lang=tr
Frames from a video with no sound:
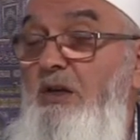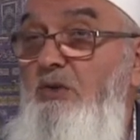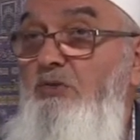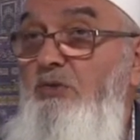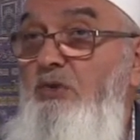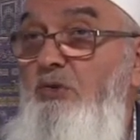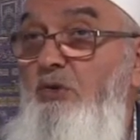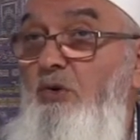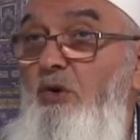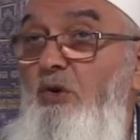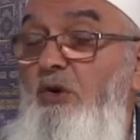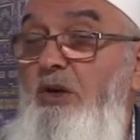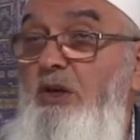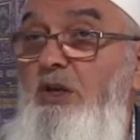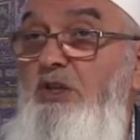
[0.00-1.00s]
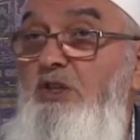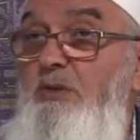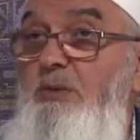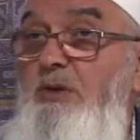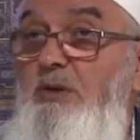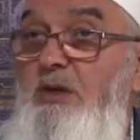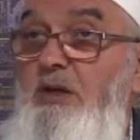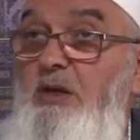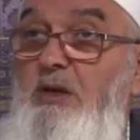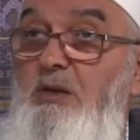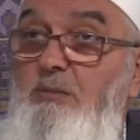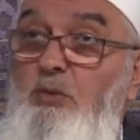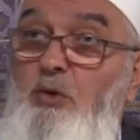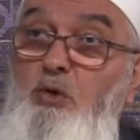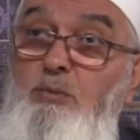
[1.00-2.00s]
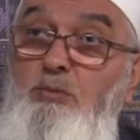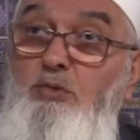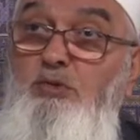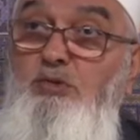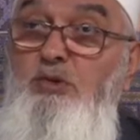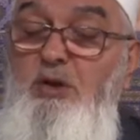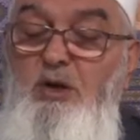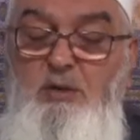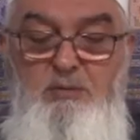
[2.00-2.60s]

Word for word: Çünkü o ikinci bir bölümdür.